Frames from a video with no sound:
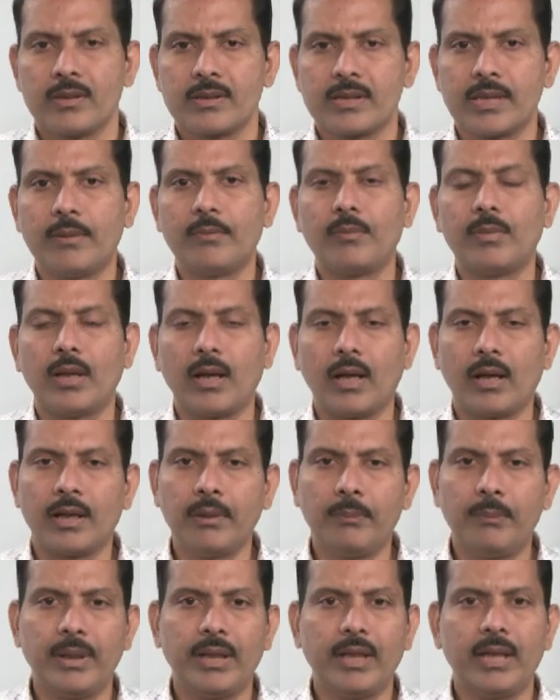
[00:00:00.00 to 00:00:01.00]
సేమ్
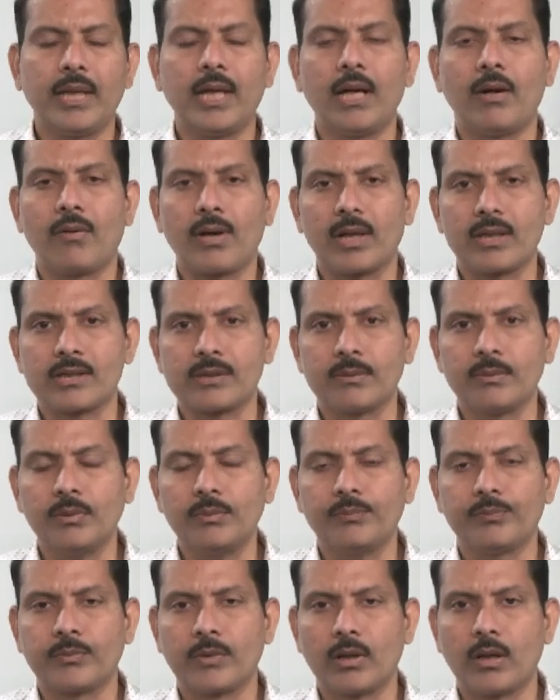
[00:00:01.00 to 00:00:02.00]
రిపీట్ అయ్యే అవకాశం
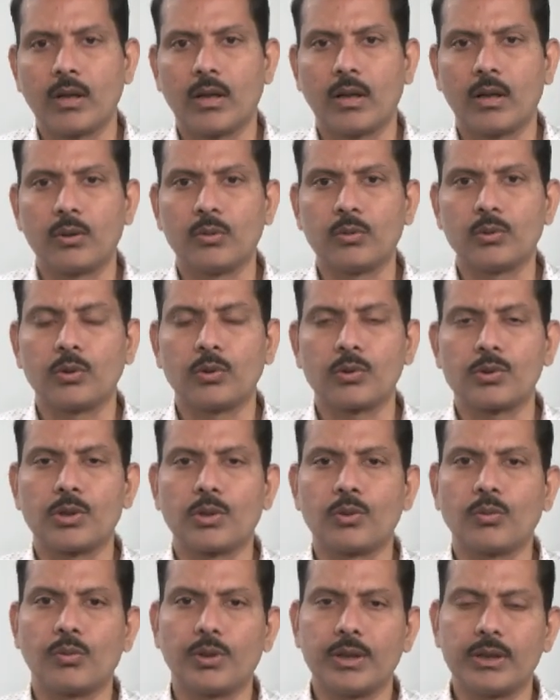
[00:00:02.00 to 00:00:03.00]
టూ
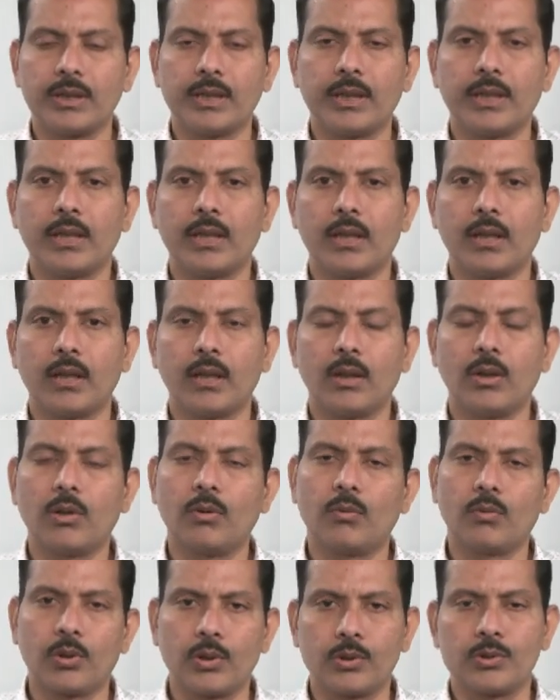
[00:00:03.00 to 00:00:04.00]
థౌజండ్ ట్వంటీ త్రీలో
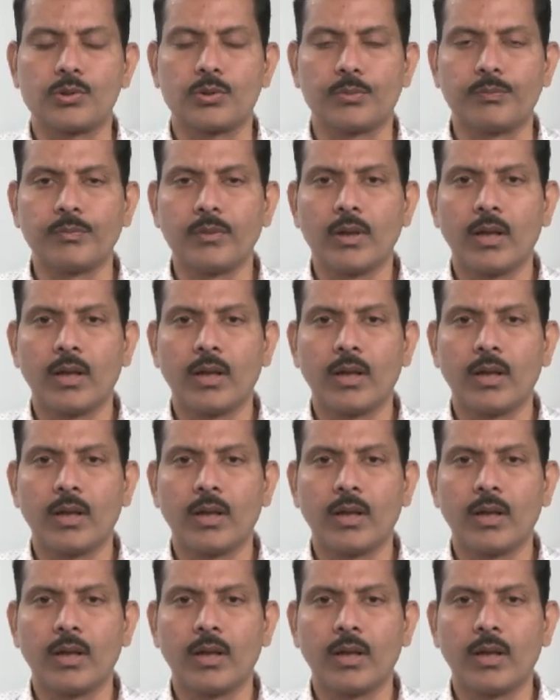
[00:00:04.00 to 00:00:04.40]
ఉండొచ్చు